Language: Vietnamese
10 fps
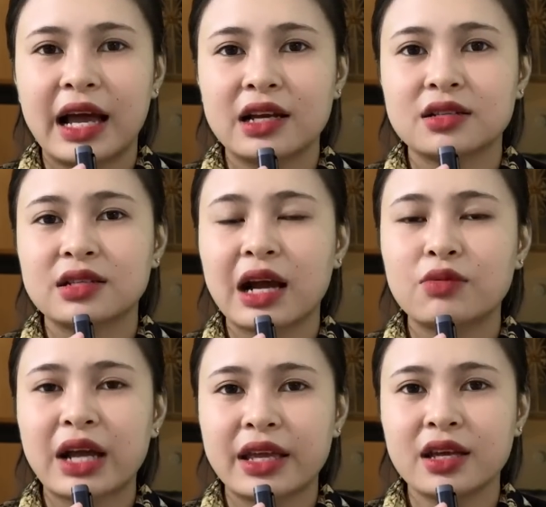À,
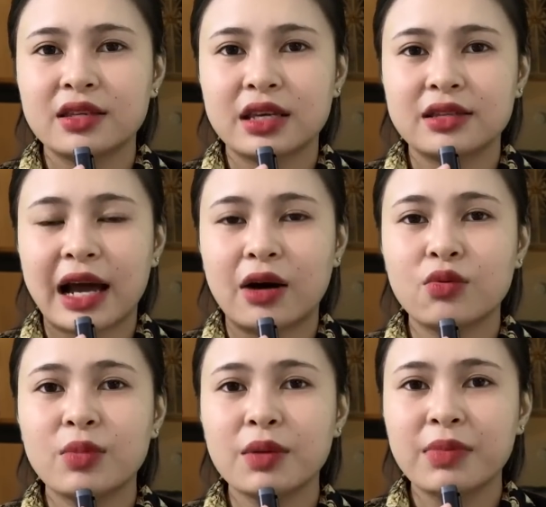sau này chị
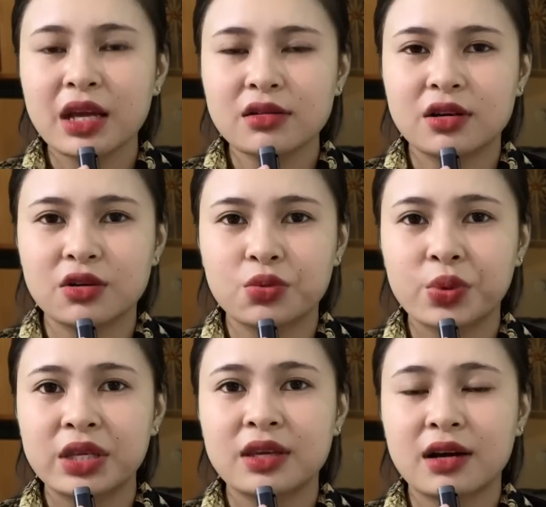Thảo mới biết được
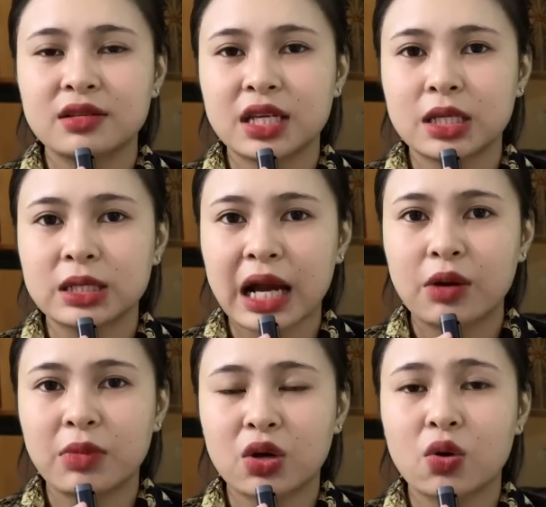nguyên nhân vì
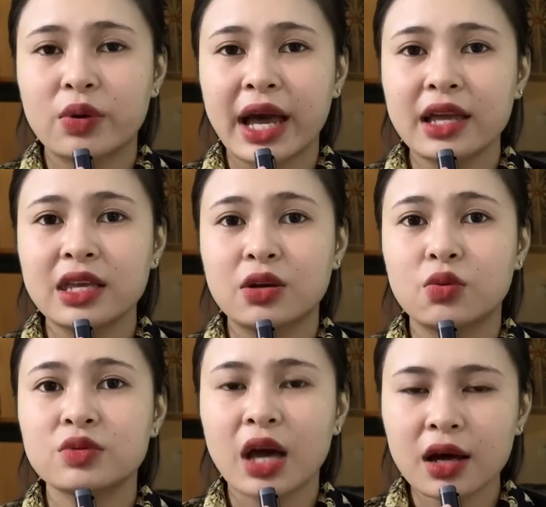sao mà cô gái kia
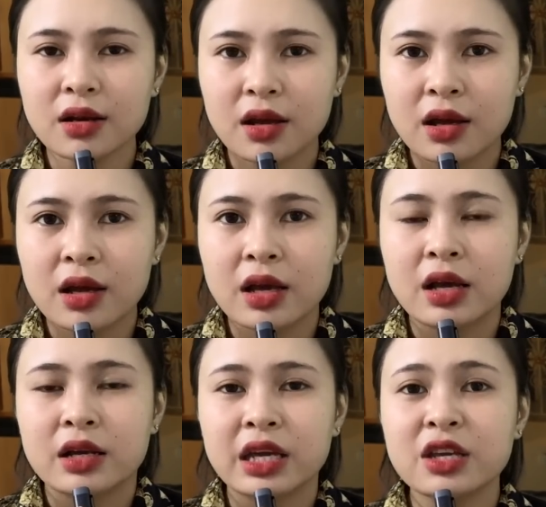cũng chết.
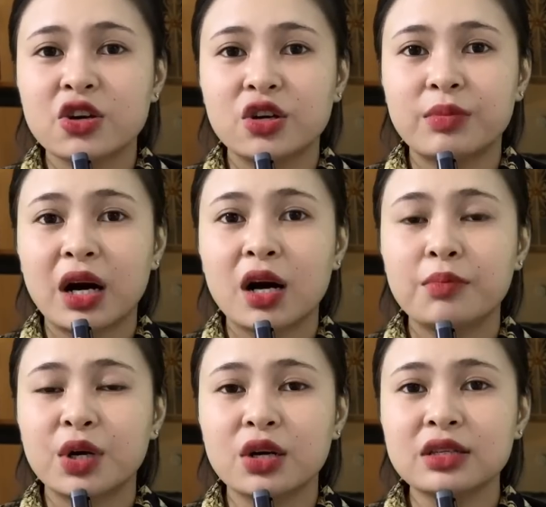Cái người mà
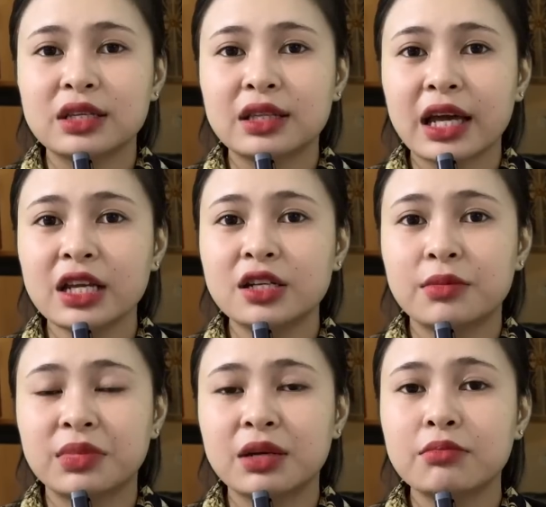hôm bữa chị thấy
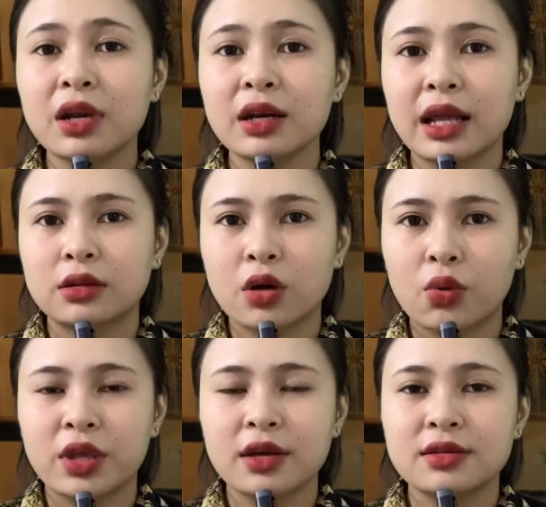trùm kính mít đen
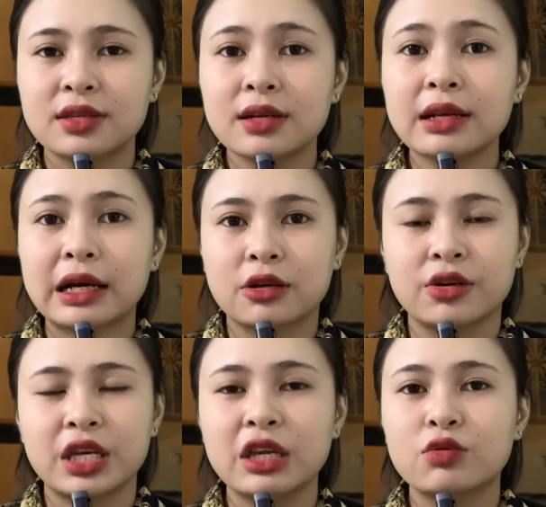thui chính là
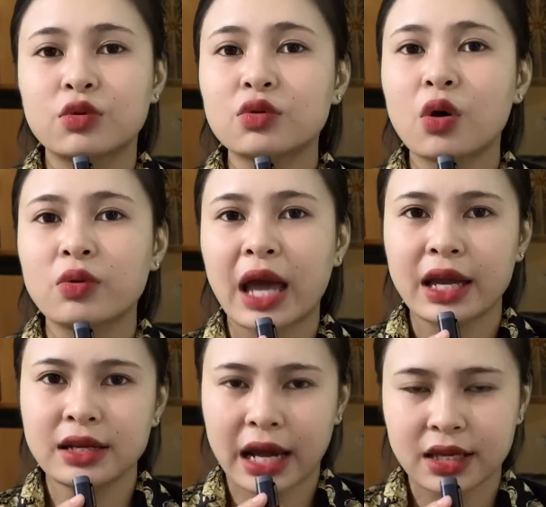người yêu của cô
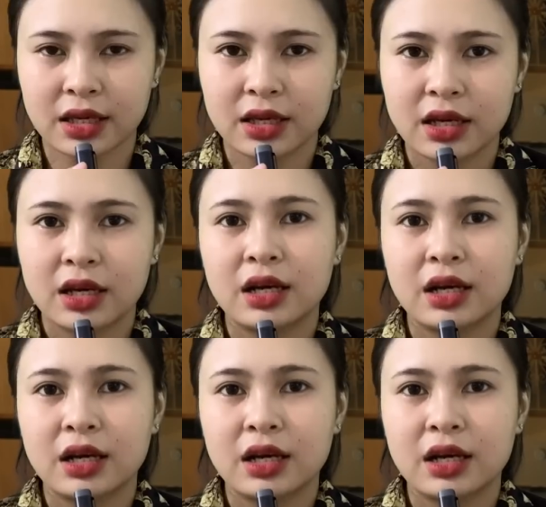gái này.